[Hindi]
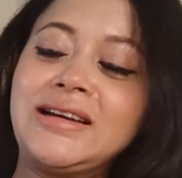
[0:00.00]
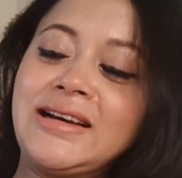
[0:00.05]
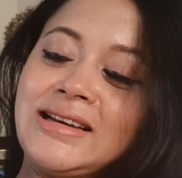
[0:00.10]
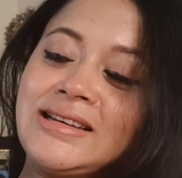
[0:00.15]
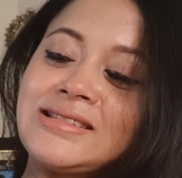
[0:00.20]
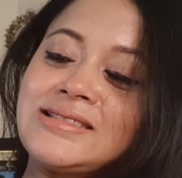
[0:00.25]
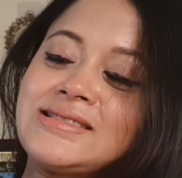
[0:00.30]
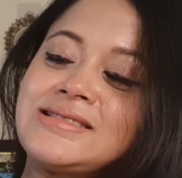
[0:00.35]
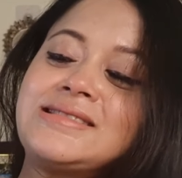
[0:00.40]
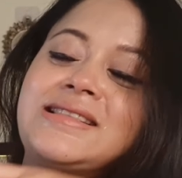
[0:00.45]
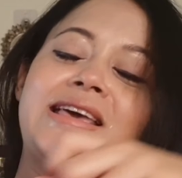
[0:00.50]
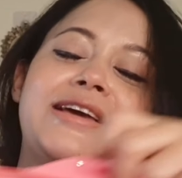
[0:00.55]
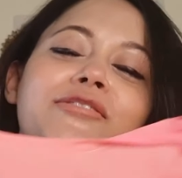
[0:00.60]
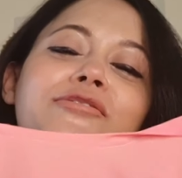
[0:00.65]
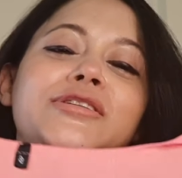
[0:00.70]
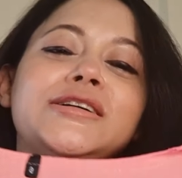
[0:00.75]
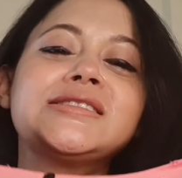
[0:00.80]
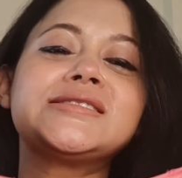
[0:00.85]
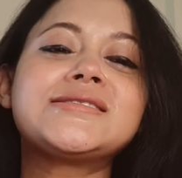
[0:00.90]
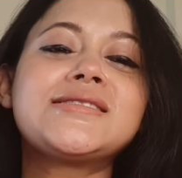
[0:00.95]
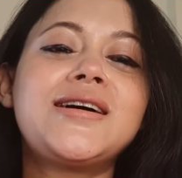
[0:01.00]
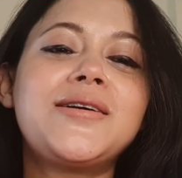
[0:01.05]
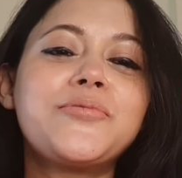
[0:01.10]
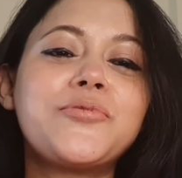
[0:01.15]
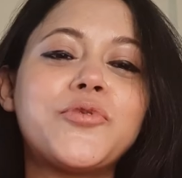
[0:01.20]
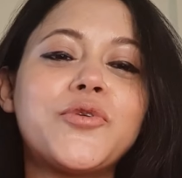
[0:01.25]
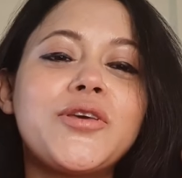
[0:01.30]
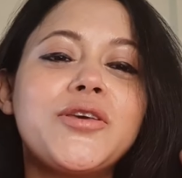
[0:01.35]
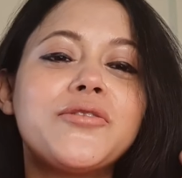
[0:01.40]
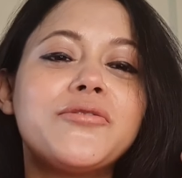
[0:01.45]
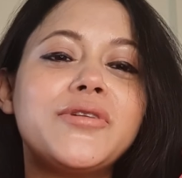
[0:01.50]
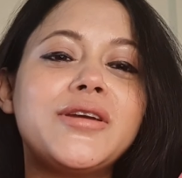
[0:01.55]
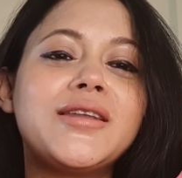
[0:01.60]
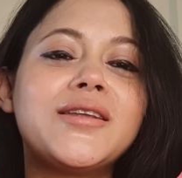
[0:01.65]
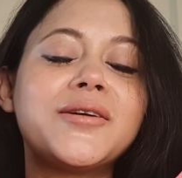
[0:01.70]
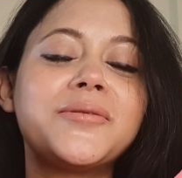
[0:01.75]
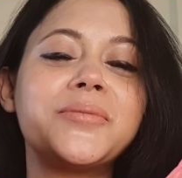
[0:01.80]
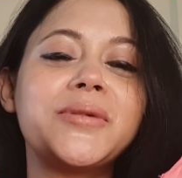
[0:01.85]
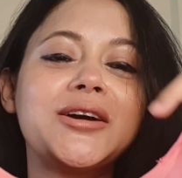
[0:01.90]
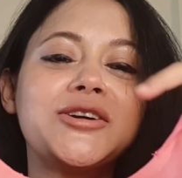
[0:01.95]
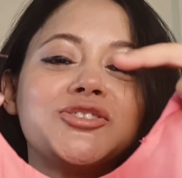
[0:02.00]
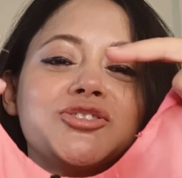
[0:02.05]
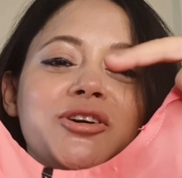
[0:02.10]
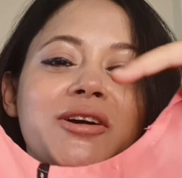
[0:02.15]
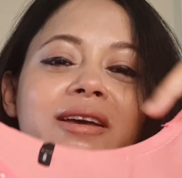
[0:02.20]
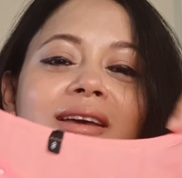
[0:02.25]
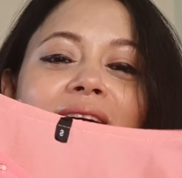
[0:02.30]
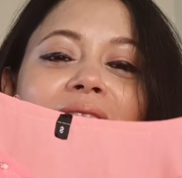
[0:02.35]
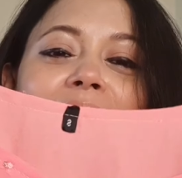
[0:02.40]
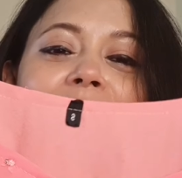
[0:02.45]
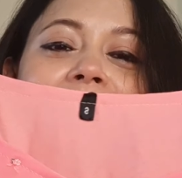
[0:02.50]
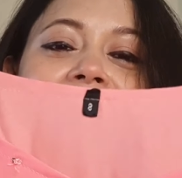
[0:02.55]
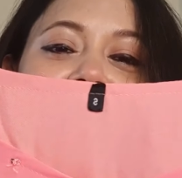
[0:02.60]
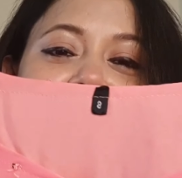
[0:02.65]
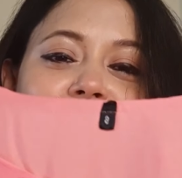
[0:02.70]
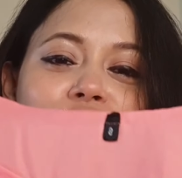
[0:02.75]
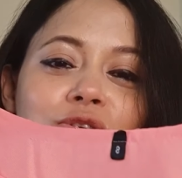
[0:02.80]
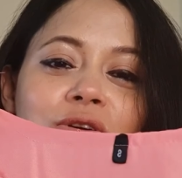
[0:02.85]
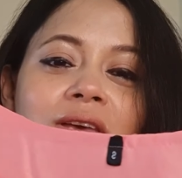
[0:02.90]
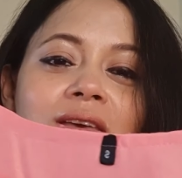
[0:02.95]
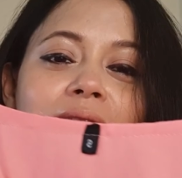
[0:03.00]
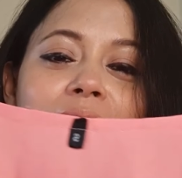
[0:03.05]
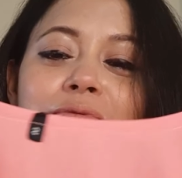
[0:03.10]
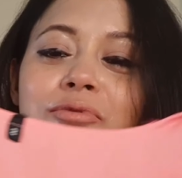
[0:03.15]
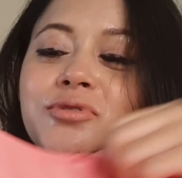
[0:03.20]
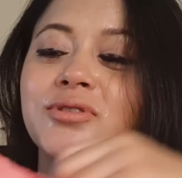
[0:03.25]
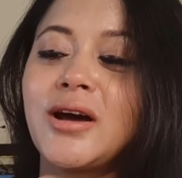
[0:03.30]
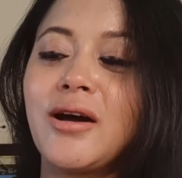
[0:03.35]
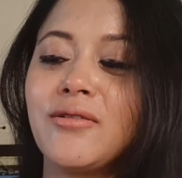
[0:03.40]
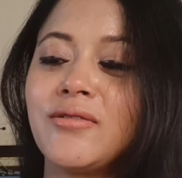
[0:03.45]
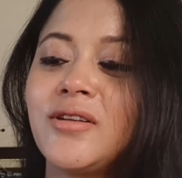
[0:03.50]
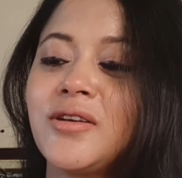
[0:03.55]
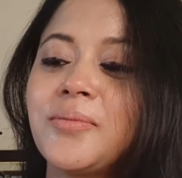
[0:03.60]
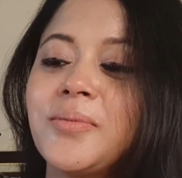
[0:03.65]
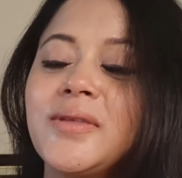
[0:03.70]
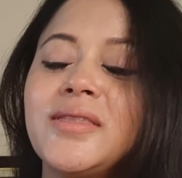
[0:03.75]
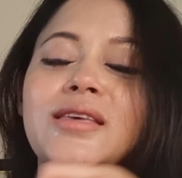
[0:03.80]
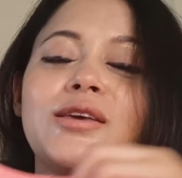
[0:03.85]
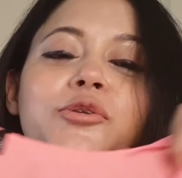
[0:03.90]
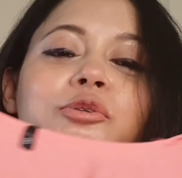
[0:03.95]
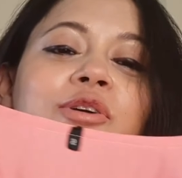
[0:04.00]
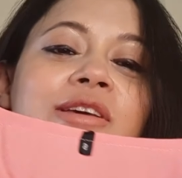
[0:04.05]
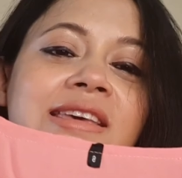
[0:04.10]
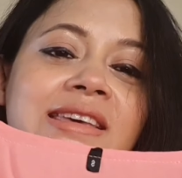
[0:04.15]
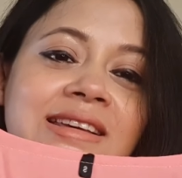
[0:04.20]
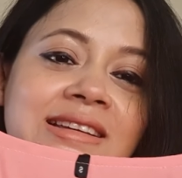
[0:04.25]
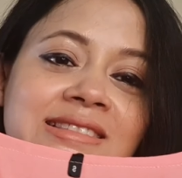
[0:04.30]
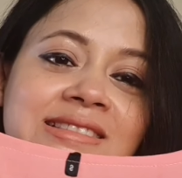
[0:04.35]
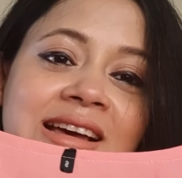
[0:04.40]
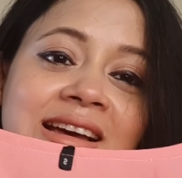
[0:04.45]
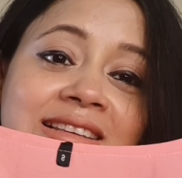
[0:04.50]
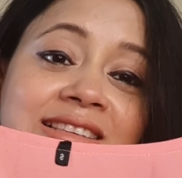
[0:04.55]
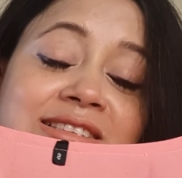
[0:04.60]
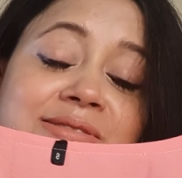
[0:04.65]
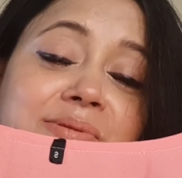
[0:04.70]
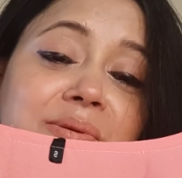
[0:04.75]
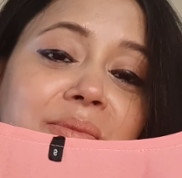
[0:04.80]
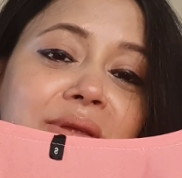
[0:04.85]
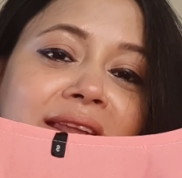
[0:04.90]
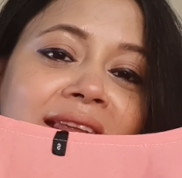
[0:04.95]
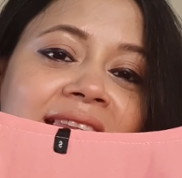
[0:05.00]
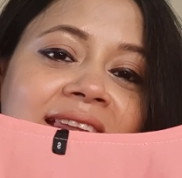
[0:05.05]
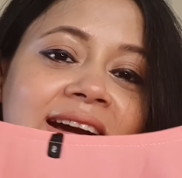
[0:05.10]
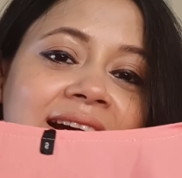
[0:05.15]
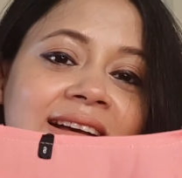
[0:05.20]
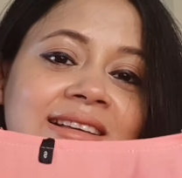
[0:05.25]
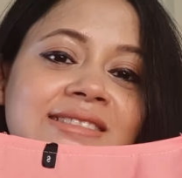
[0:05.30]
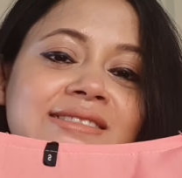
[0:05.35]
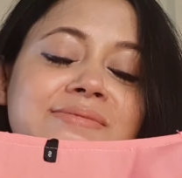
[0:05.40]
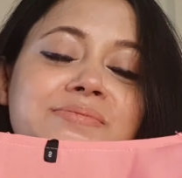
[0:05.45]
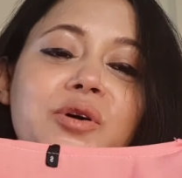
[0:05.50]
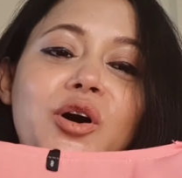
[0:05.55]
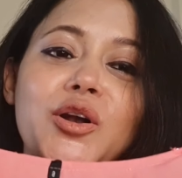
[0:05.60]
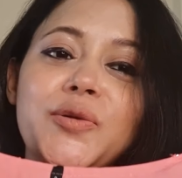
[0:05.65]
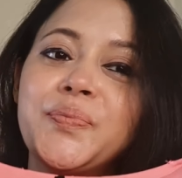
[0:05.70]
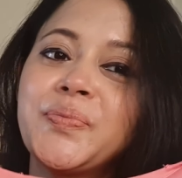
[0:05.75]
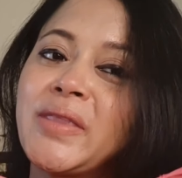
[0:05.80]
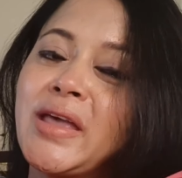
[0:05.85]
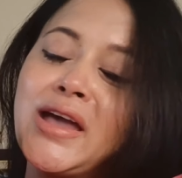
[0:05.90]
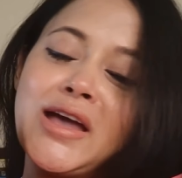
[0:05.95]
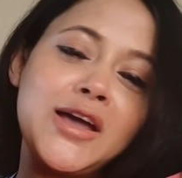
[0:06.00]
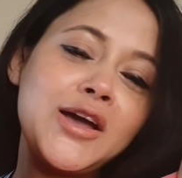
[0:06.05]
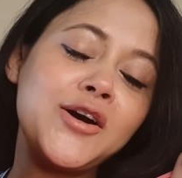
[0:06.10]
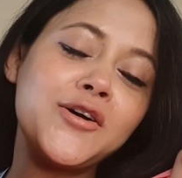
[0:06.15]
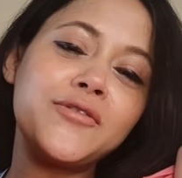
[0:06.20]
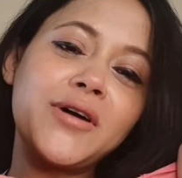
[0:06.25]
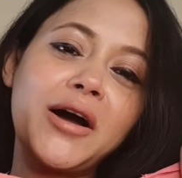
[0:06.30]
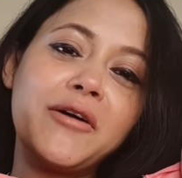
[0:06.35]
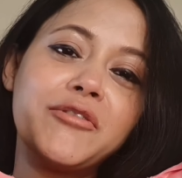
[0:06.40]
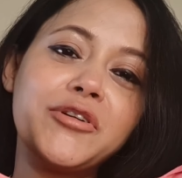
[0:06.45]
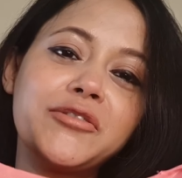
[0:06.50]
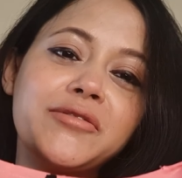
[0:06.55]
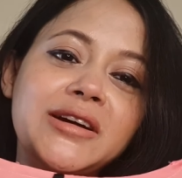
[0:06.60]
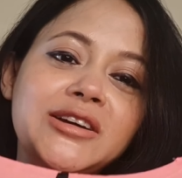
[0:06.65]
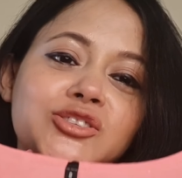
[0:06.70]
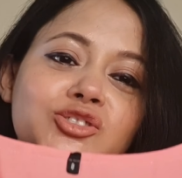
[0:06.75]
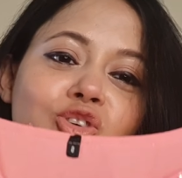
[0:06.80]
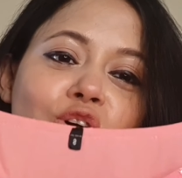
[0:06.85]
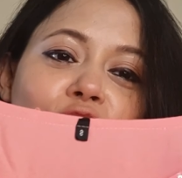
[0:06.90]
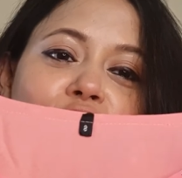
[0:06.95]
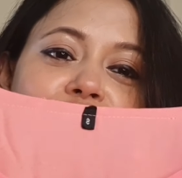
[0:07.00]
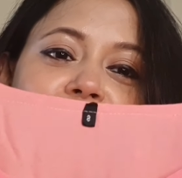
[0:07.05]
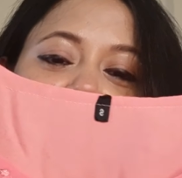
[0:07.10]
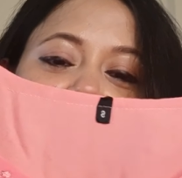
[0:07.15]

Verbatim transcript: गाइस नेक वाइज ना आपको ये वीनेक में आ जाएगा बैक जो है ये आपको राउंड नेक में दी हुई है साइजेस में मैंने लिया है स्मॉल फावरे वाली जॉर्जेट